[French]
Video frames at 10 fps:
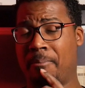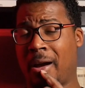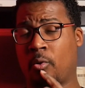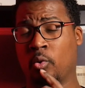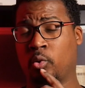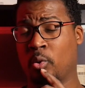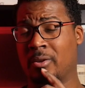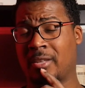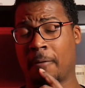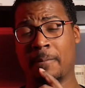par contre, euh,
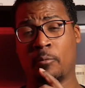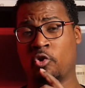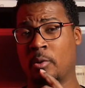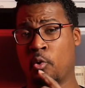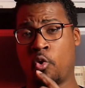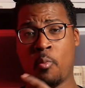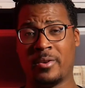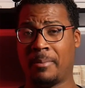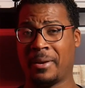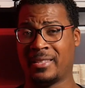c'est un film que j'ai beaucoup
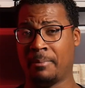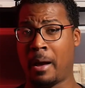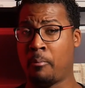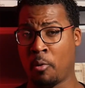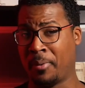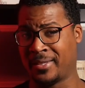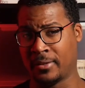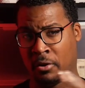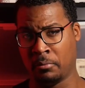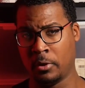moins apprécié par rapport au
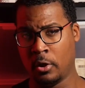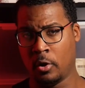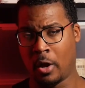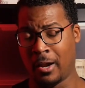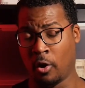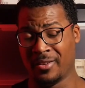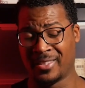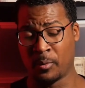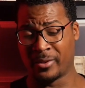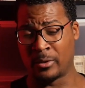précédent. Alors,
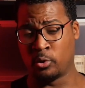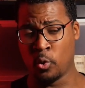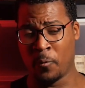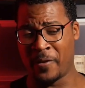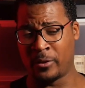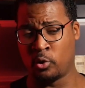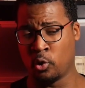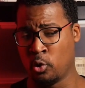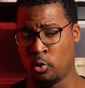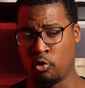c'est peut-être dû au fait
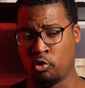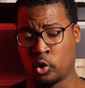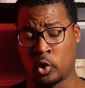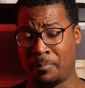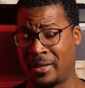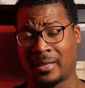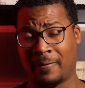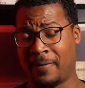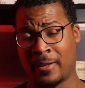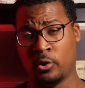que je suis pas très
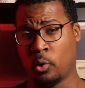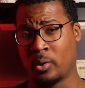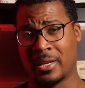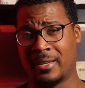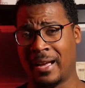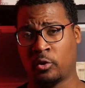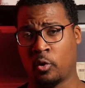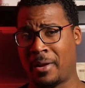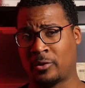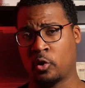fan de Rocky 4
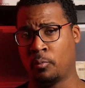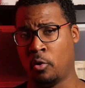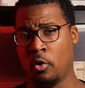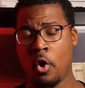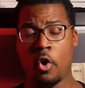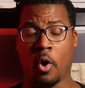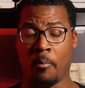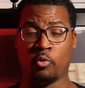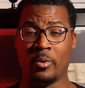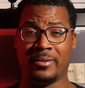parce que bon, comme
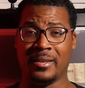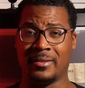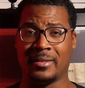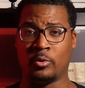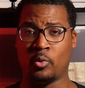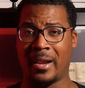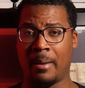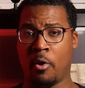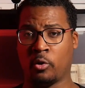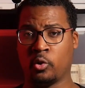je vous l'ai dit, c'est dû à la
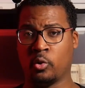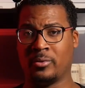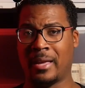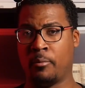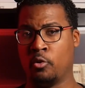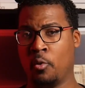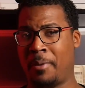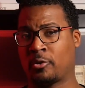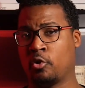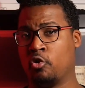mort d'Apollo
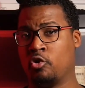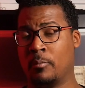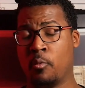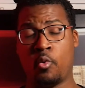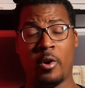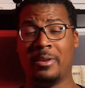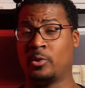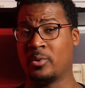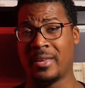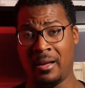parce que j'ai beaucoup aimé
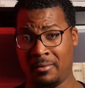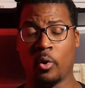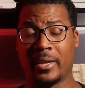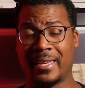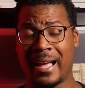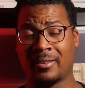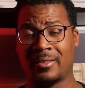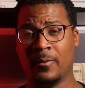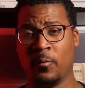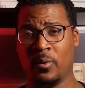ce gars. Rocky 4,
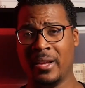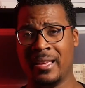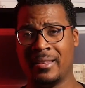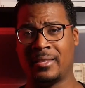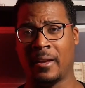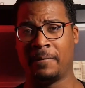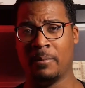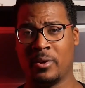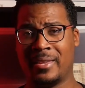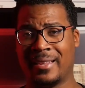si vous voulez, c'est un
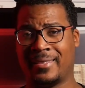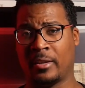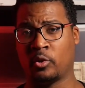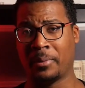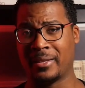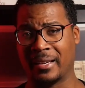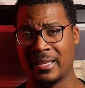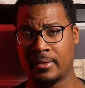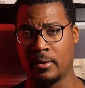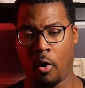film qui a certes pris des
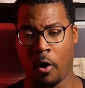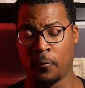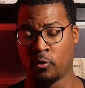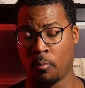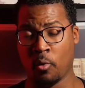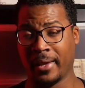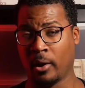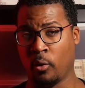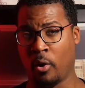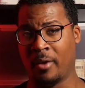risques en faisant
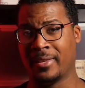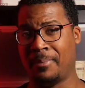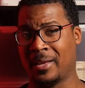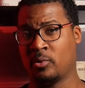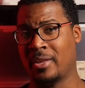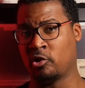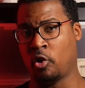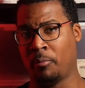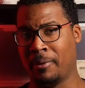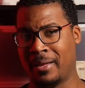mourir euh, un des personnages
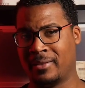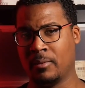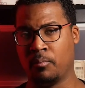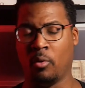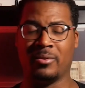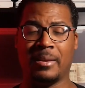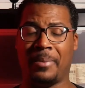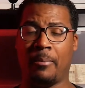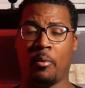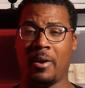emblématiques. Bon, c'est
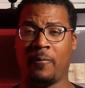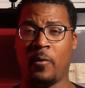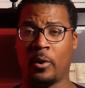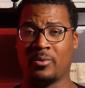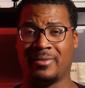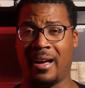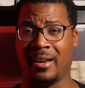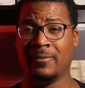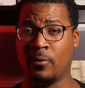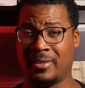pas la première fois que ça
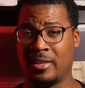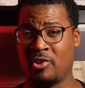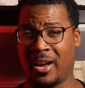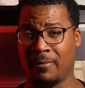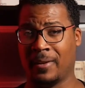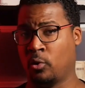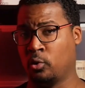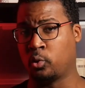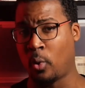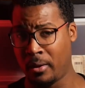arrive, c'est déjà arrivé dans
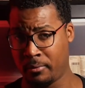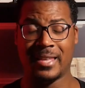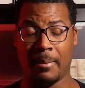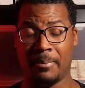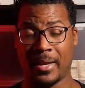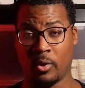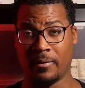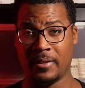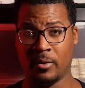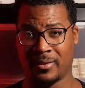le 3. Ça met bien en
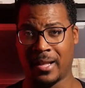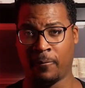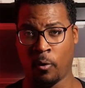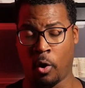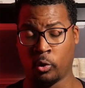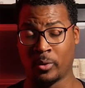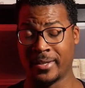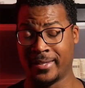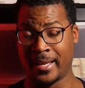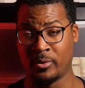évidence l'affront entre
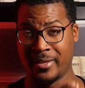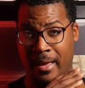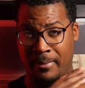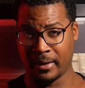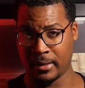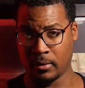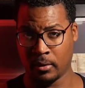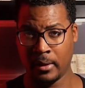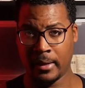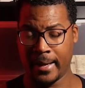les États-Unis d'Amérique
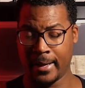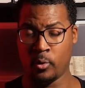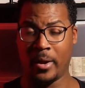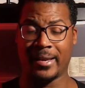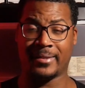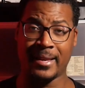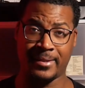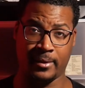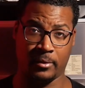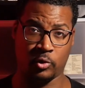et
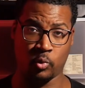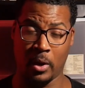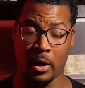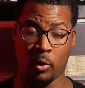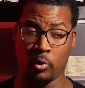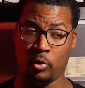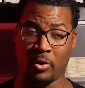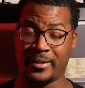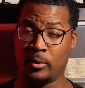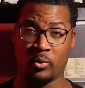l'URSS, soit euh,
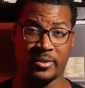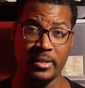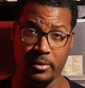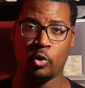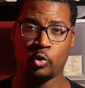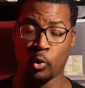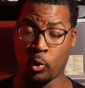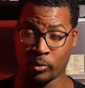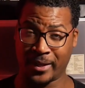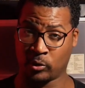l'ancienne Russie, sous le
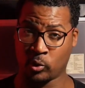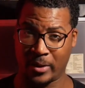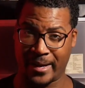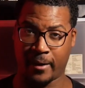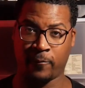contexte de la guerre